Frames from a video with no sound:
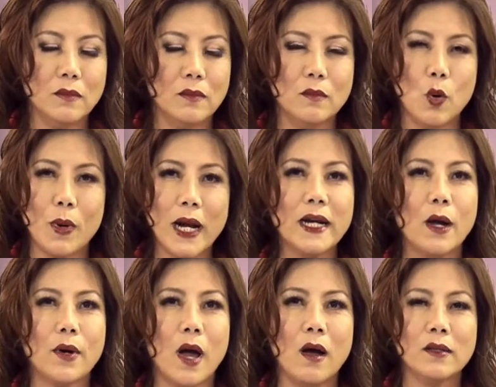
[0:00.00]
một cách nào
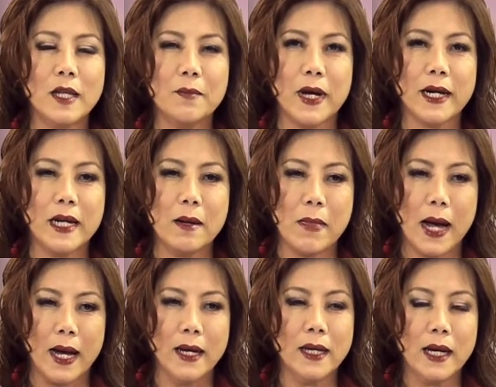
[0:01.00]
đó tìm cách để
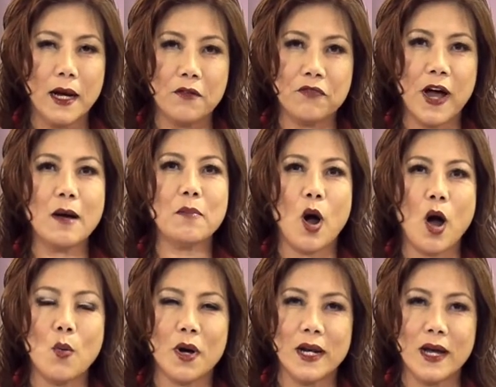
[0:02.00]
mà à, phá bỏ
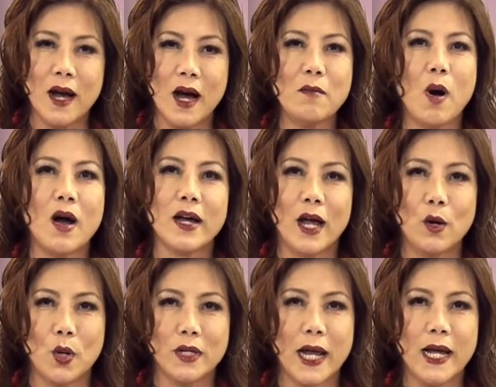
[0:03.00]
hoặc là gỡ bỏ cái đạo
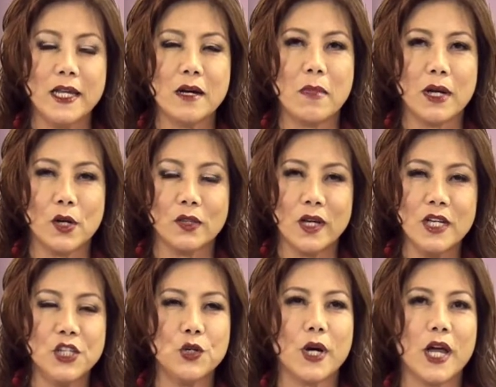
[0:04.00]
luật này nhưng mà cho tới
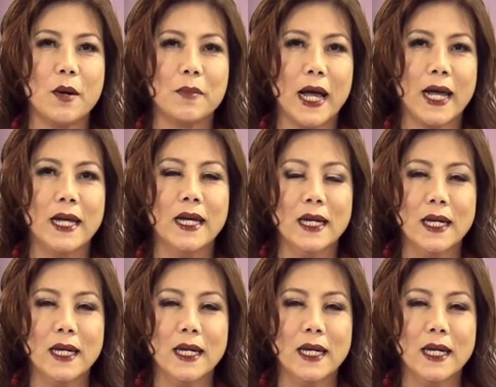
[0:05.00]
chiều ngày hôm nay